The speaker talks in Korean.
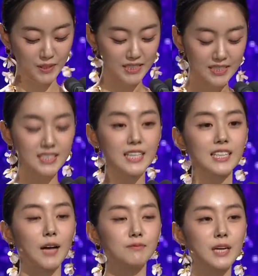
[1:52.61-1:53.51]

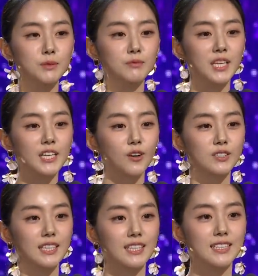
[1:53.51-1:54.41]
신인상 남자 부문의
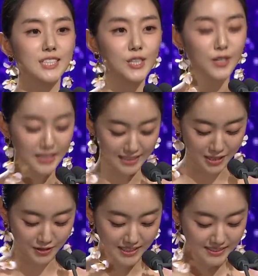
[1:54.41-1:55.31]
경쟁이
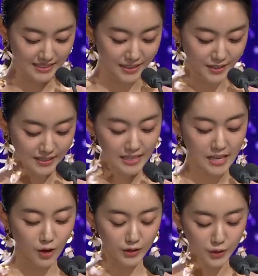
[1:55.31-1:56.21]
치열했다고 하는데요.
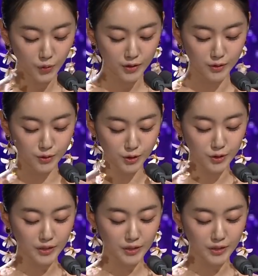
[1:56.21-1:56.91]
2019